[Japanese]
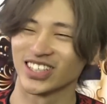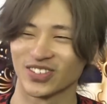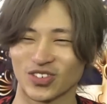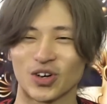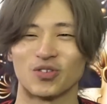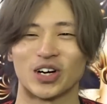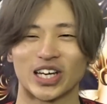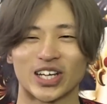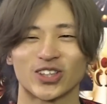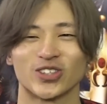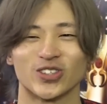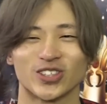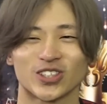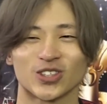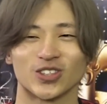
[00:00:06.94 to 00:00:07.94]
まあまあ、やっ
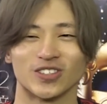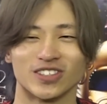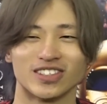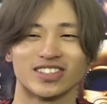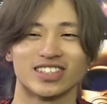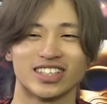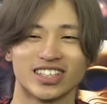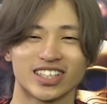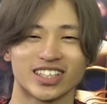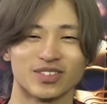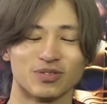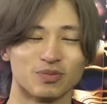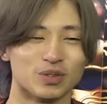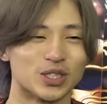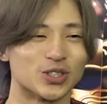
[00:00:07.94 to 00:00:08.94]
とちょっと、
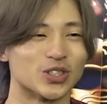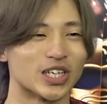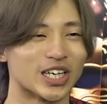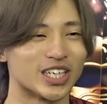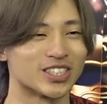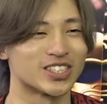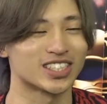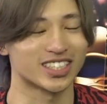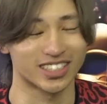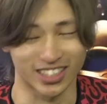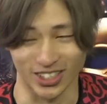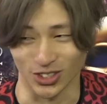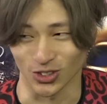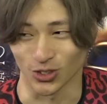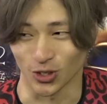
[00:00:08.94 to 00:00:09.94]
ビッグで化
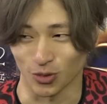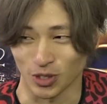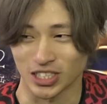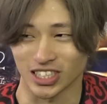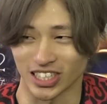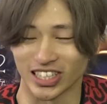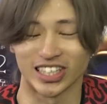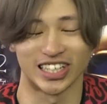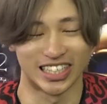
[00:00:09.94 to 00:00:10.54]
粧乗れました、ね、